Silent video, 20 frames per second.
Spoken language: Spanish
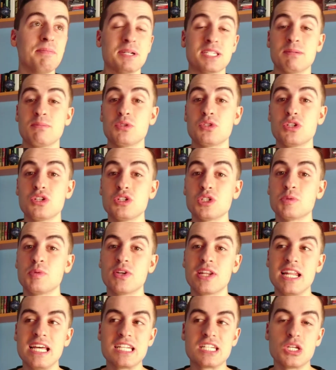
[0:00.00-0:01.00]
pasamos chicos
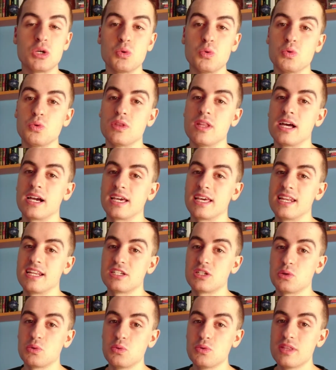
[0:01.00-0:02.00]
por la segunda, que la
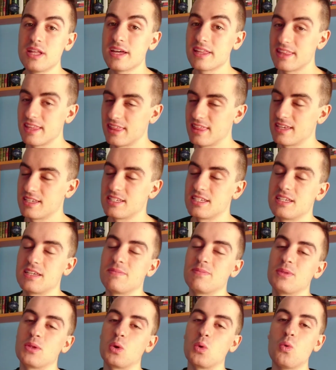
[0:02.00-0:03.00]
segunda dice así.
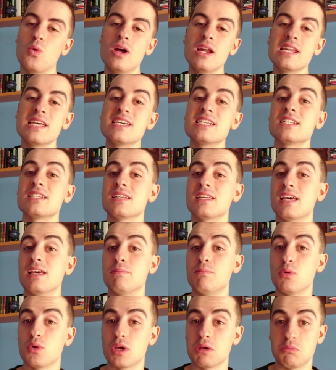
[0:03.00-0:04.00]
¿Cuál es el
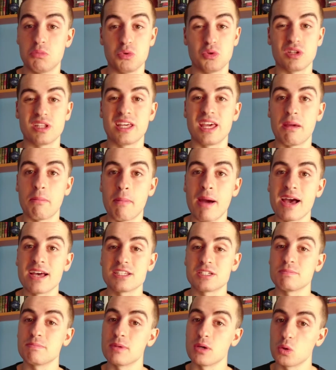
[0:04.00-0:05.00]
Pokémon que
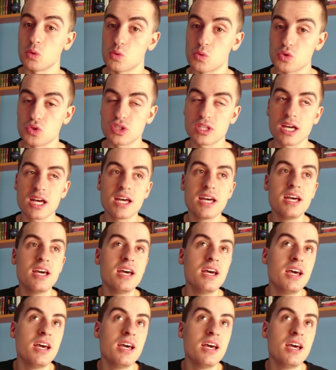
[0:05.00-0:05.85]
más me gusta?